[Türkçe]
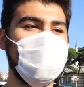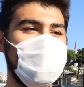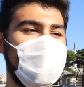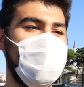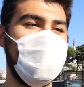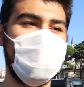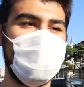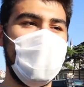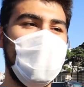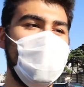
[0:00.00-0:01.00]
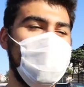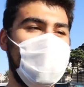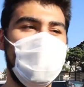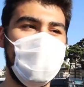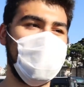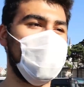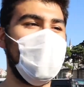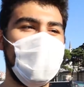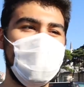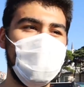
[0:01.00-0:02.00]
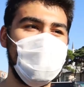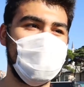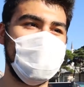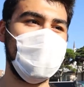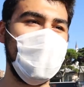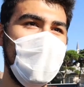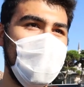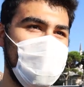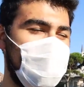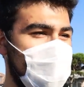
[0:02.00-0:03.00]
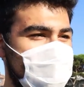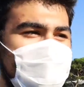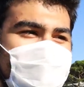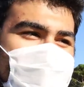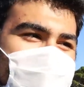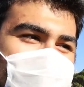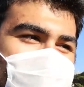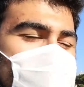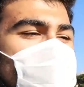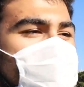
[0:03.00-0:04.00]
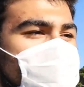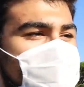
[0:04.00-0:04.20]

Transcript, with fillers: konusunda. Yani bir iftiraya da birileri kurban gidebilir. Bu da birazcık riskli bir iş.